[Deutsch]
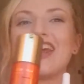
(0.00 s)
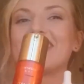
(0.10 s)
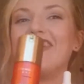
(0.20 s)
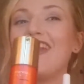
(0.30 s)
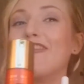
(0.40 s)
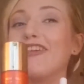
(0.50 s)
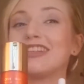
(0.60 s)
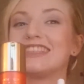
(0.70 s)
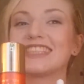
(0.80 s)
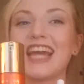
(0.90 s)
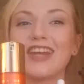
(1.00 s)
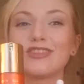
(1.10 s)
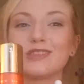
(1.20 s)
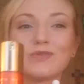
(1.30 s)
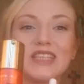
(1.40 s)
einer Quelle, wo ich sonst
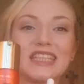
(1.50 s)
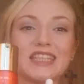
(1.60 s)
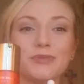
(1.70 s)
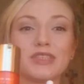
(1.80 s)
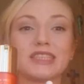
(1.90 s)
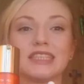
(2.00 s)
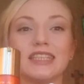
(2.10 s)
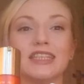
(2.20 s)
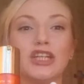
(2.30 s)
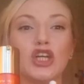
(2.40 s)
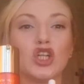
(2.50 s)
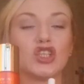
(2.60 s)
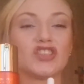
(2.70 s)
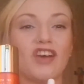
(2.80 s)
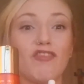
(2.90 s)
keine Kosmetik herbeziehe,
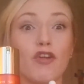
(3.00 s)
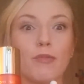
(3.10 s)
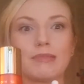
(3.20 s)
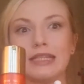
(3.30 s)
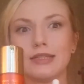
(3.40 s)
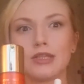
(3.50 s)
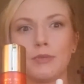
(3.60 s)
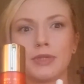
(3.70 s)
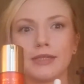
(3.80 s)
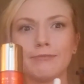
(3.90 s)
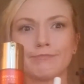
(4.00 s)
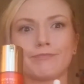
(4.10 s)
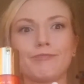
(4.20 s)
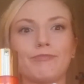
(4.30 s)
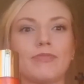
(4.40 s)
und zwar vom Teleshopping
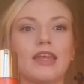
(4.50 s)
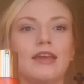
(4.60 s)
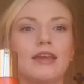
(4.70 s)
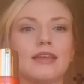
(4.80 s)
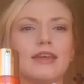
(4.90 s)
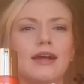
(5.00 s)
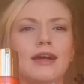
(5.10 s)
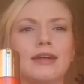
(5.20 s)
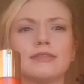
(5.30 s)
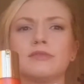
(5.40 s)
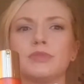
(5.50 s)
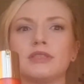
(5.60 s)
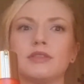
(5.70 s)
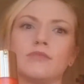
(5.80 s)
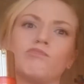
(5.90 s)
ja, ist ein
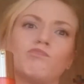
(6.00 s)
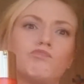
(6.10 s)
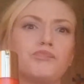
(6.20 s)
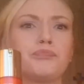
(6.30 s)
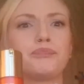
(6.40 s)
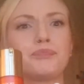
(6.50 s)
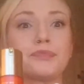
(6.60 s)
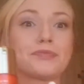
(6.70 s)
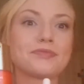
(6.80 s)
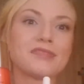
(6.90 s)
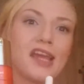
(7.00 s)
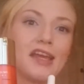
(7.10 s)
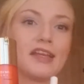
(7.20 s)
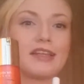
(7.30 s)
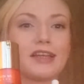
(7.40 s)
bisschen,
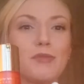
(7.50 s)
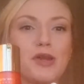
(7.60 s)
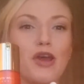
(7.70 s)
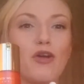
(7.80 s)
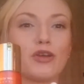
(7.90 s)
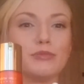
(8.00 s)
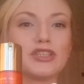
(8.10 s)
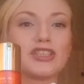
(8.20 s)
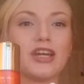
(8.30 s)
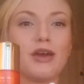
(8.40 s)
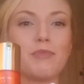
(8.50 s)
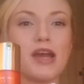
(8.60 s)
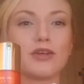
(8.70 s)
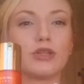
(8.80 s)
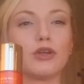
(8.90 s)
hm, kann man auch gemischter
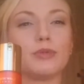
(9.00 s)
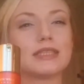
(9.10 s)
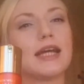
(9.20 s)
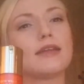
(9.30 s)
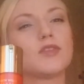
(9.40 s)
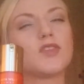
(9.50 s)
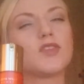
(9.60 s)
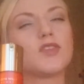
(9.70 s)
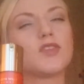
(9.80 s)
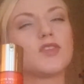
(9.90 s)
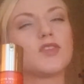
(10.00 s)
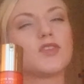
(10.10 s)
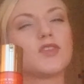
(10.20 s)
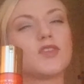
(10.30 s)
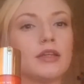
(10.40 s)
Meinung darüber sein, aber ich wollte es mal
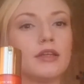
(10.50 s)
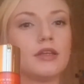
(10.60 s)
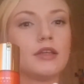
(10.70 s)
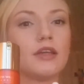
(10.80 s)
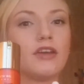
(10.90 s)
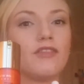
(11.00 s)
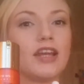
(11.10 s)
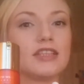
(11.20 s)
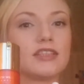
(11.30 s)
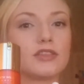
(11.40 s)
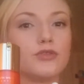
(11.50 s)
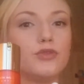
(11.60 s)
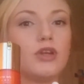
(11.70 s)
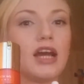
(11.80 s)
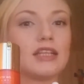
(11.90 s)
ausprobieren, weil ich das
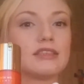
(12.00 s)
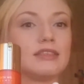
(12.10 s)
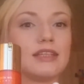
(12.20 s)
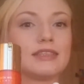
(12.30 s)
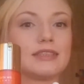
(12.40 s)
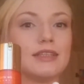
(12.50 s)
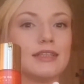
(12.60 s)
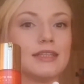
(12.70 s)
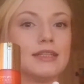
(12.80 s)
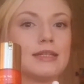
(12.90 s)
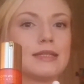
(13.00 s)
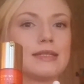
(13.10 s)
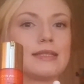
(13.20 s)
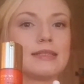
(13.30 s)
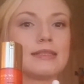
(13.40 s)
Gefühl hatte, dass äh,
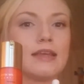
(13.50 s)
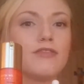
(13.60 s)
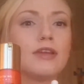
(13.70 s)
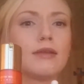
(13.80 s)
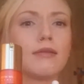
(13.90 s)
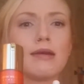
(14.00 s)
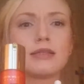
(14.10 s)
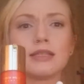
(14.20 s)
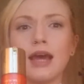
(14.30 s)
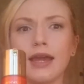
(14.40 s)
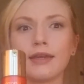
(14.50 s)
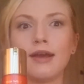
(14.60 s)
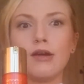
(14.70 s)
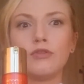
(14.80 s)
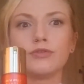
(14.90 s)
sehr viele Leute da
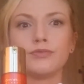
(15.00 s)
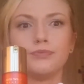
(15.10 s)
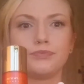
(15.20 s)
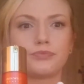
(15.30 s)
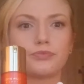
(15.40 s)
einkaufen